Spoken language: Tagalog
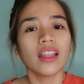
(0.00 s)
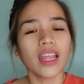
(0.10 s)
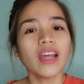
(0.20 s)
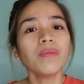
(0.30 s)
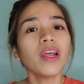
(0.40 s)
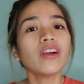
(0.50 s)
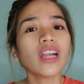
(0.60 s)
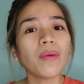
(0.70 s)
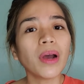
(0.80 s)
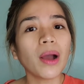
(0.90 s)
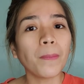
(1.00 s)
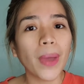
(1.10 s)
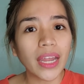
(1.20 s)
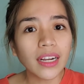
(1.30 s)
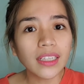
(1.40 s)
Then, meron tayong mga
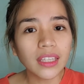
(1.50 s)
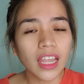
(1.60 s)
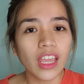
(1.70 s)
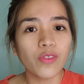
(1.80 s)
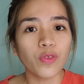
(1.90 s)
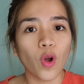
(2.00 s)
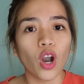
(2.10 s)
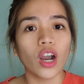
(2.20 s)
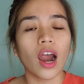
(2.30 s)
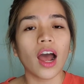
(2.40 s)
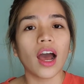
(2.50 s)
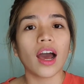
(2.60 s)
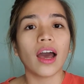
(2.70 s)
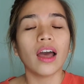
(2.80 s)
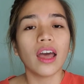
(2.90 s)
penalty for uh,